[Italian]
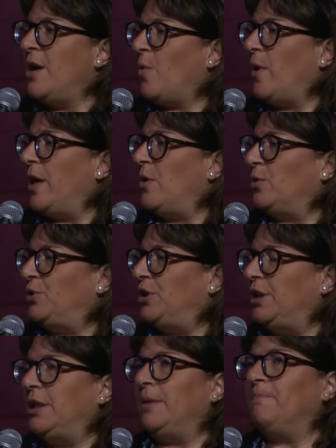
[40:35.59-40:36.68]
quello
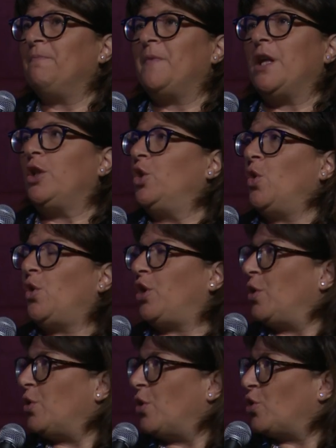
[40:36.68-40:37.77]
di non
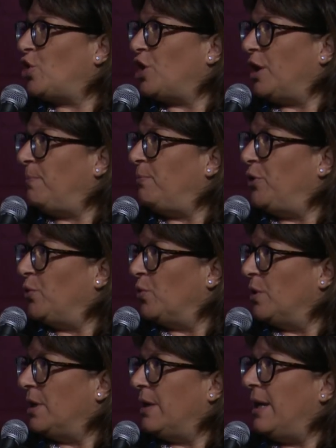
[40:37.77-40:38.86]
riconoscere più
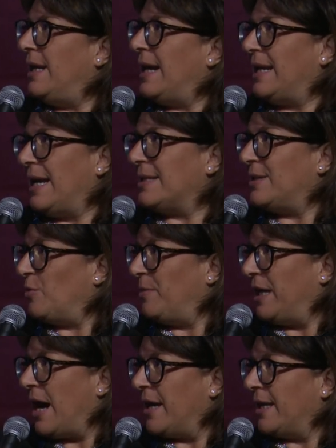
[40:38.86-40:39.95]
la classe
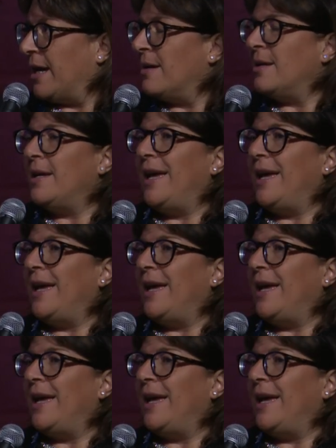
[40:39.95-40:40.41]
operaia.